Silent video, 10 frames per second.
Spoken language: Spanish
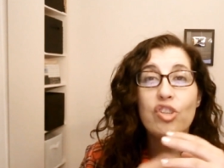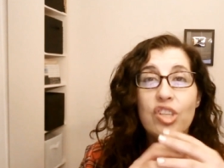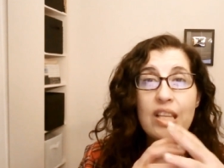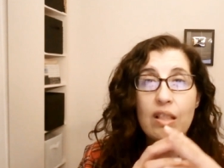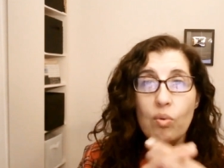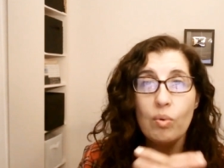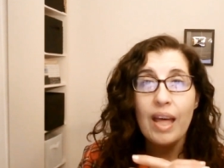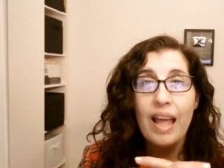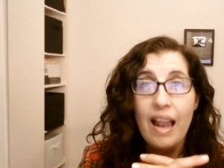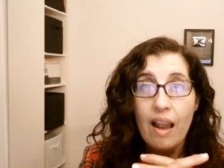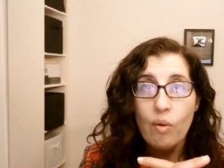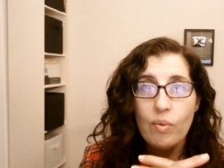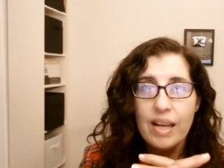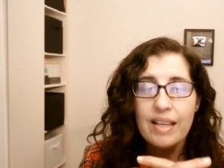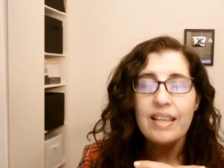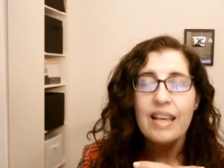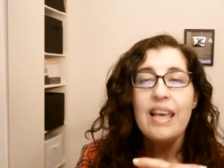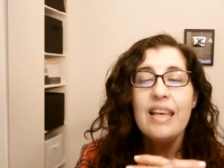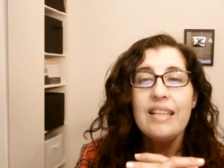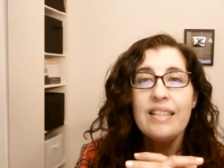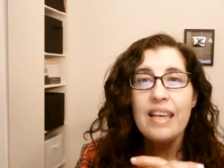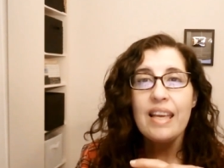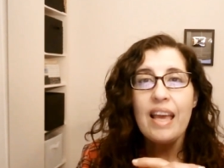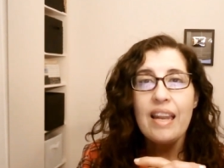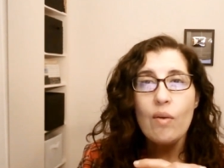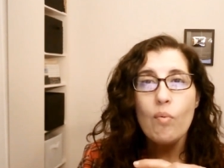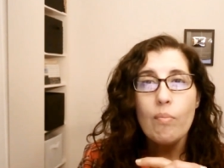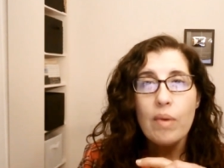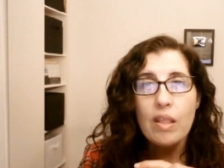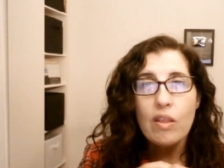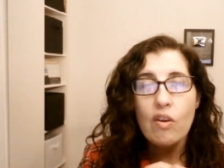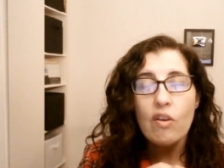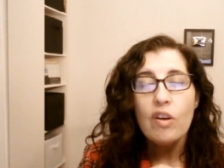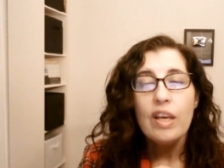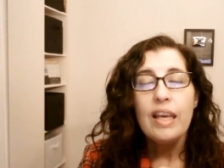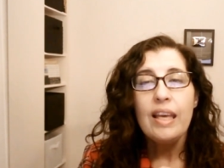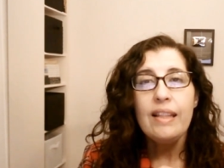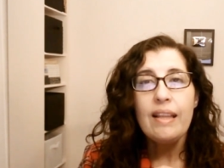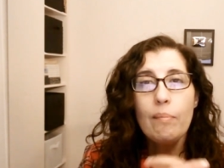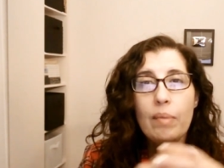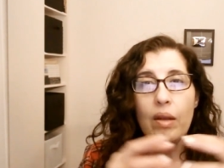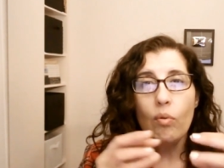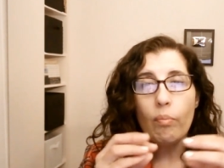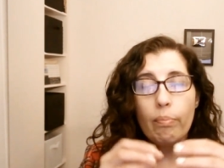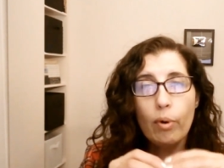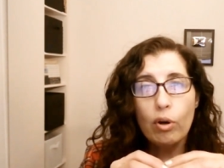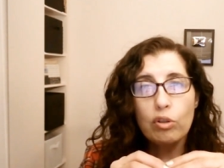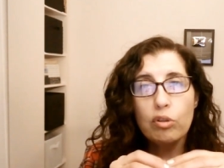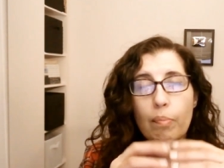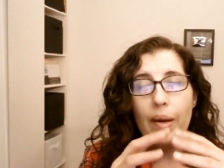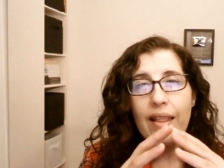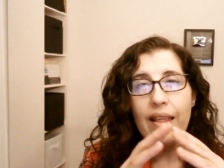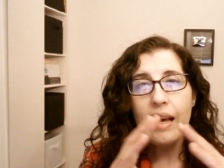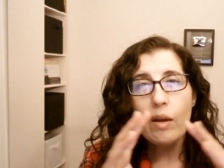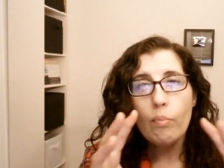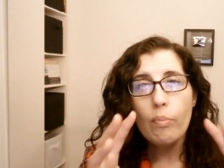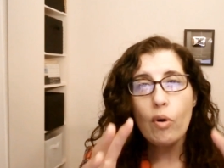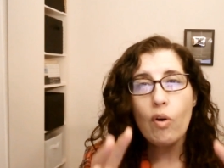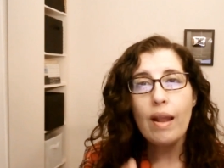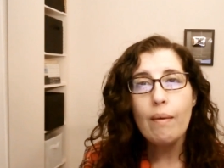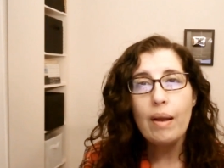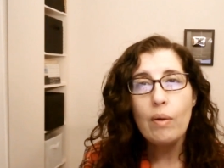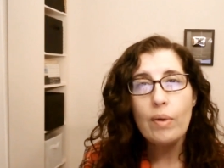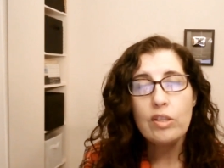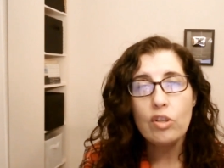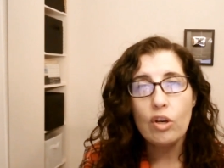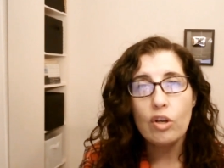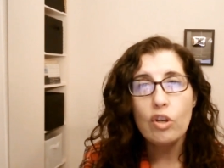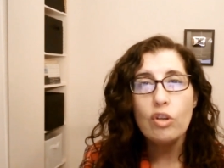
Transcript: sin duda el lunes sí que haré un vídeo y también un post para dejar un poco la evaluación,